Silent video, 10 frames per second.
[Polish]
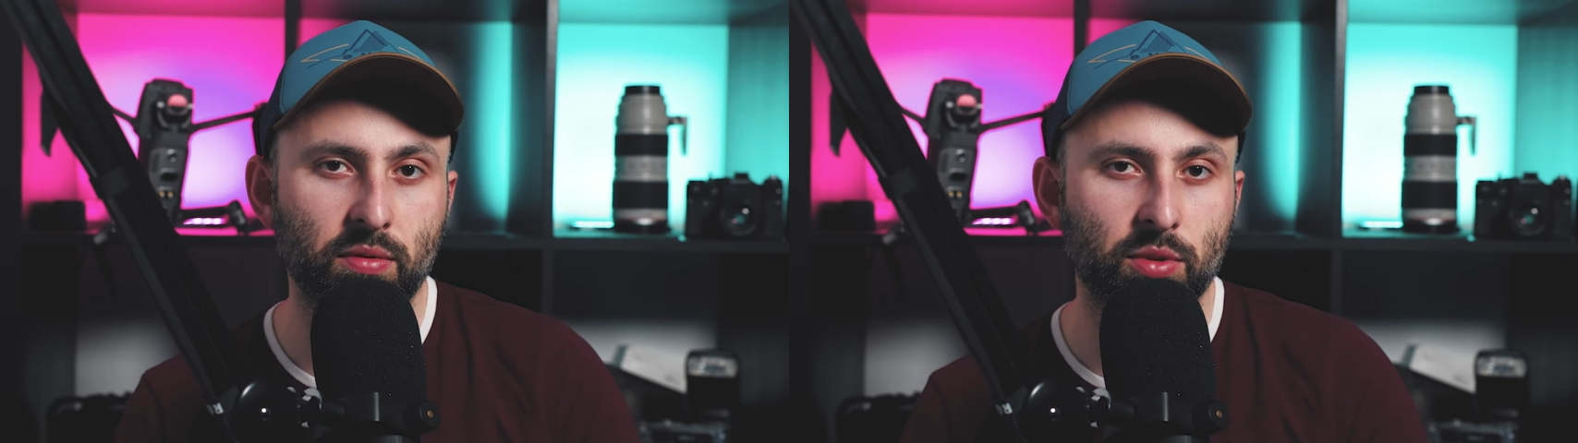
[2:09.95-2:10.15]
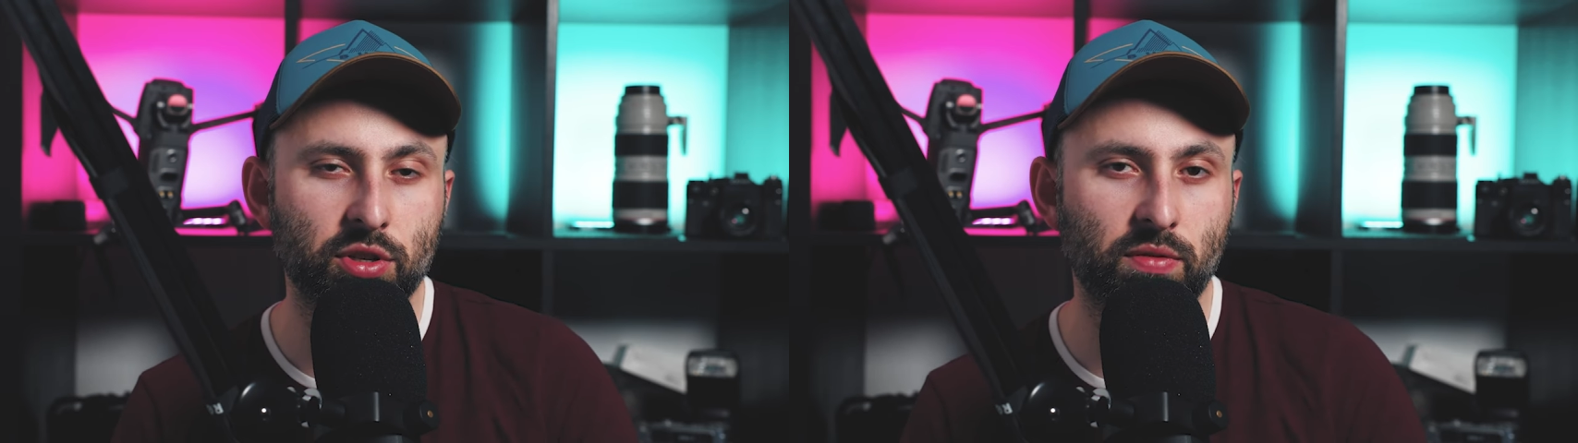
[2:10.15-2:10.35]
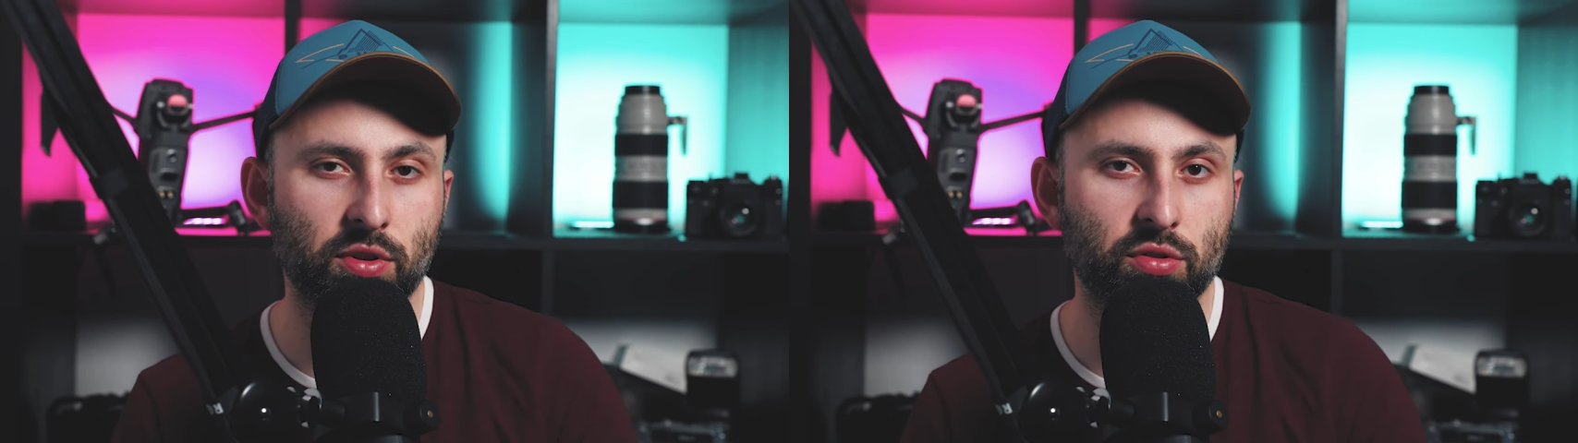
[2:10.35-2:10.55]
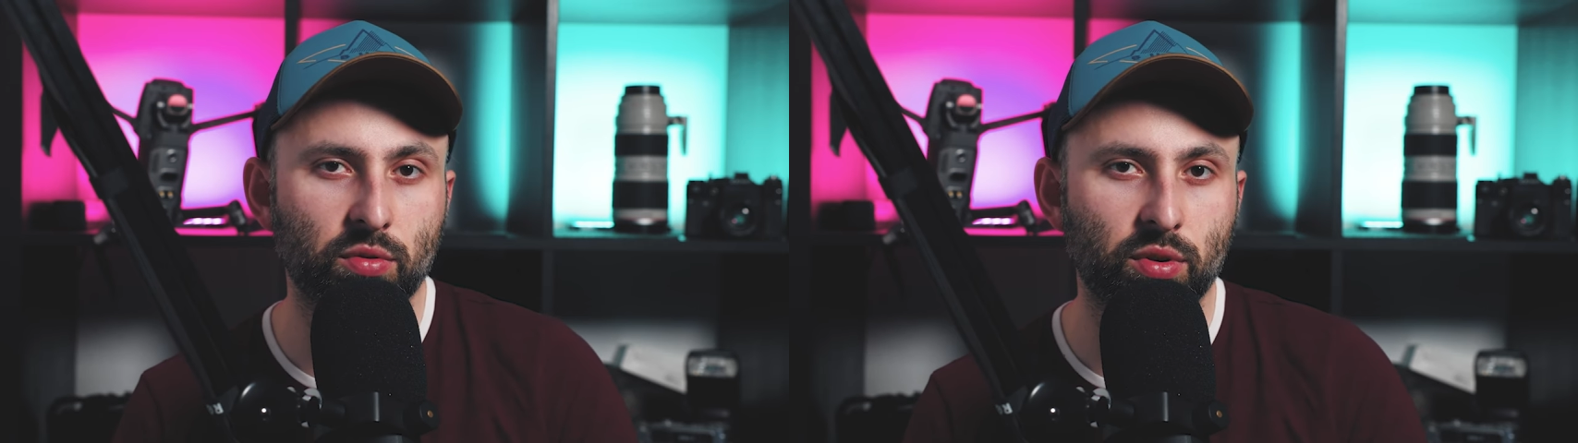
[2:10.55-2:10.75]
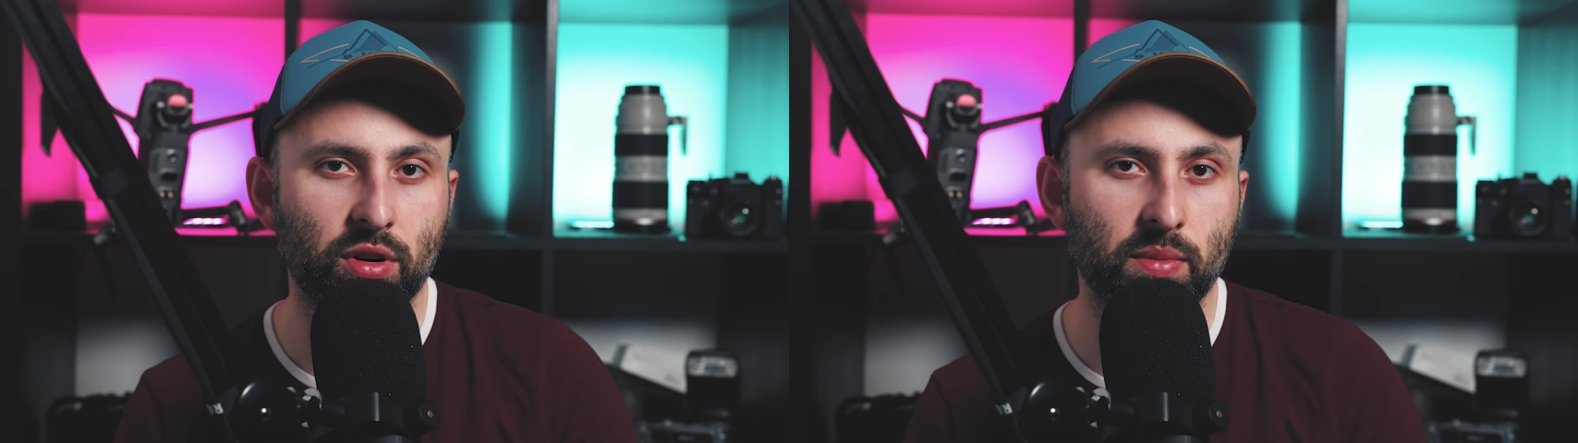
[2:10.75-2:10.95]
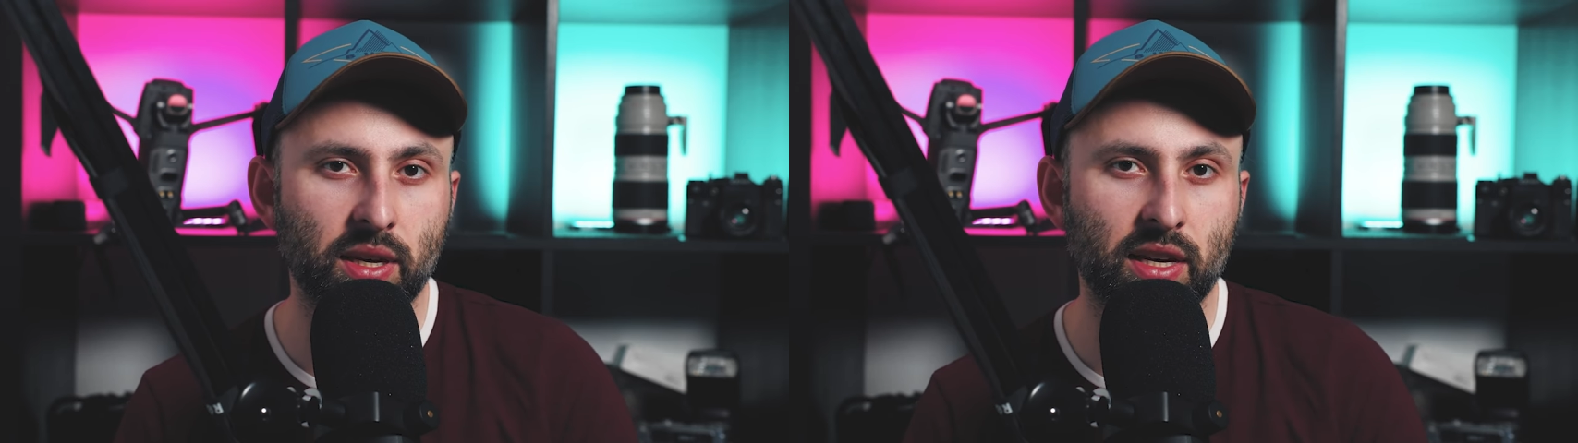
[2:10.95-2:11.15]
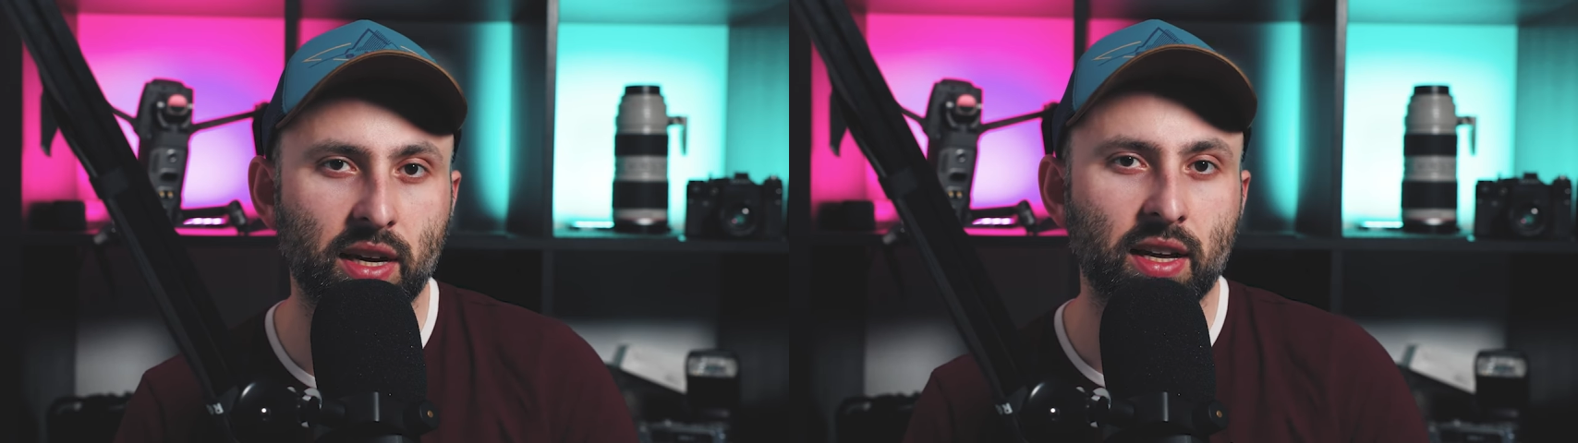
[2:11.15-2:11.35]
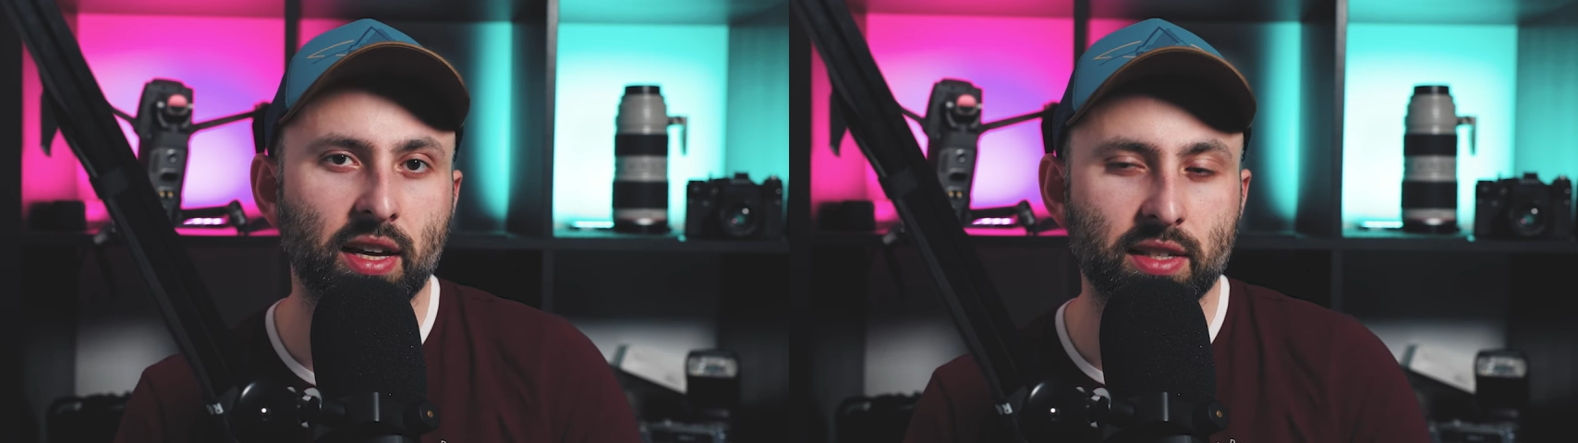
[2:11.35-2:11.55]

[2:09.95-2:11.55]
możliwość uruchomienia